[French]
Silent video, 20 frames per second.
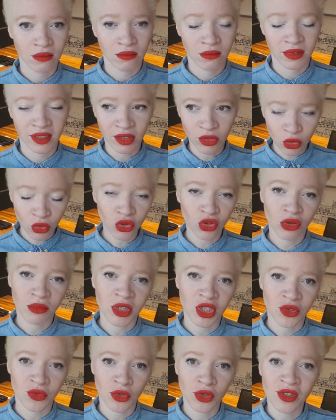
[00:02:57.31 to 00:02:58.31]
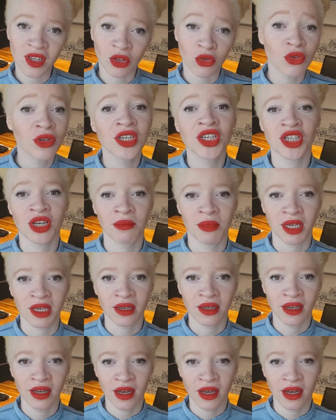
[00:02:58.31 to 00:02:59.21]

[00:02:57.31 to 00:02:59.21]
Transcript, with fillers: des trucs dans mes cheveux, ça tenait jamais.